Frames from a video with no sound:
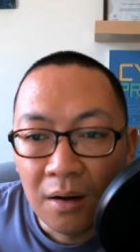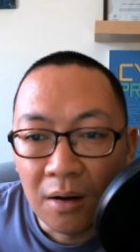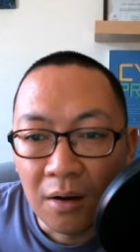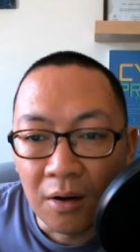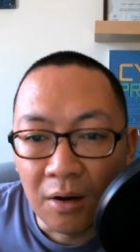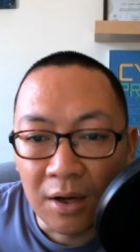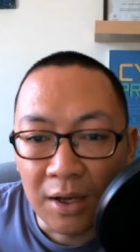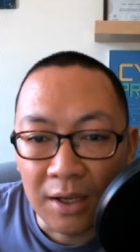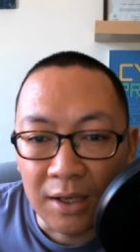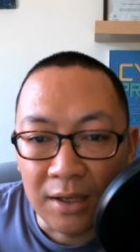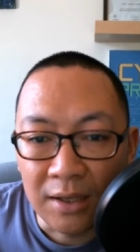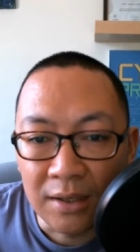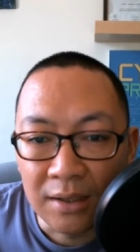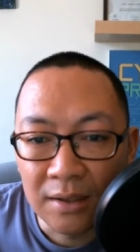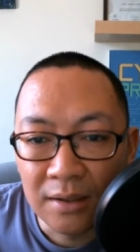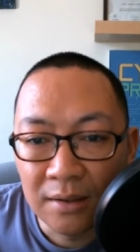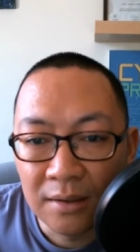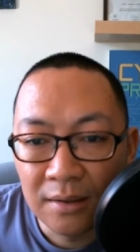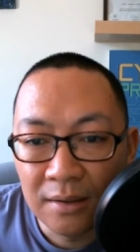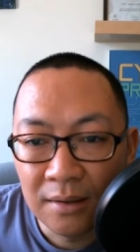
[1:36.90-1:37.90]
Okay.
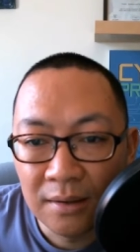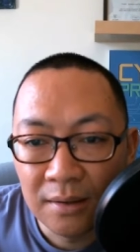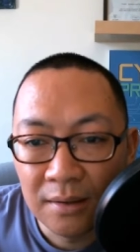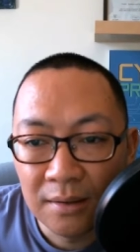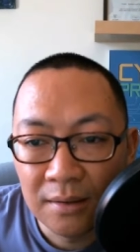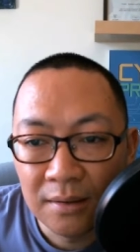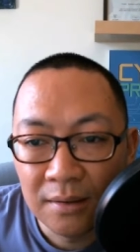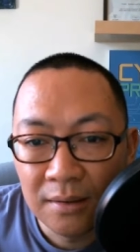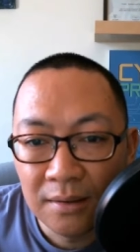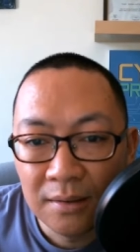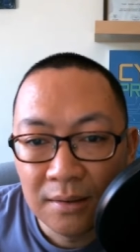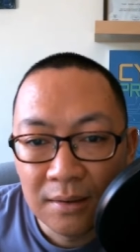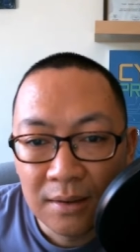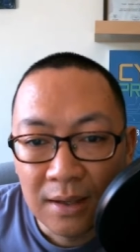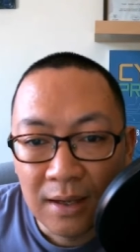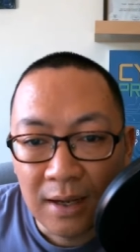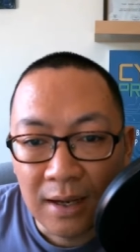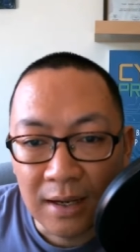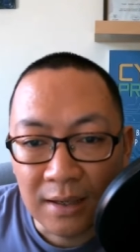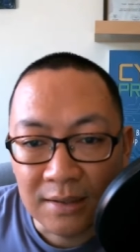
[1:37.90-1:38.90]

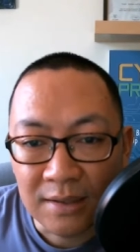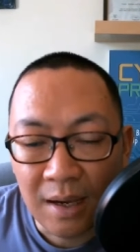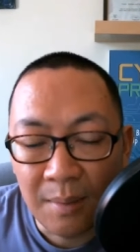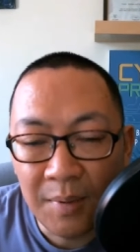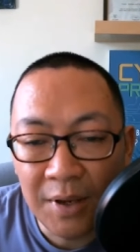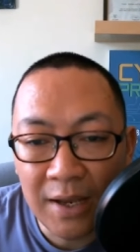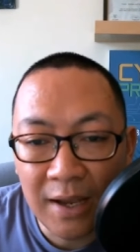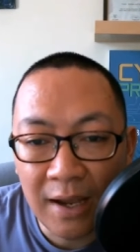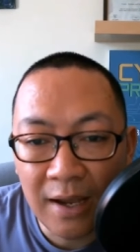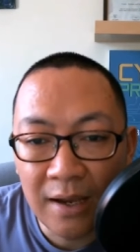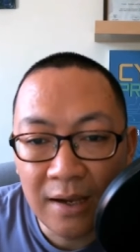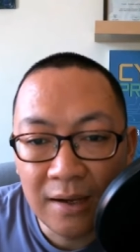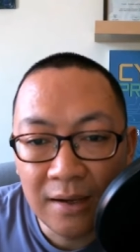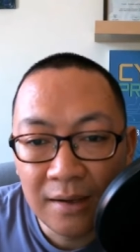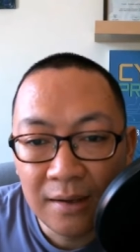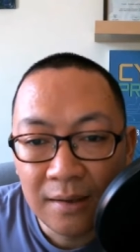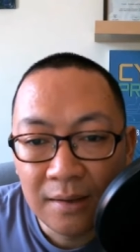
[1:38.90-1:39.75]
Ang sabi niya,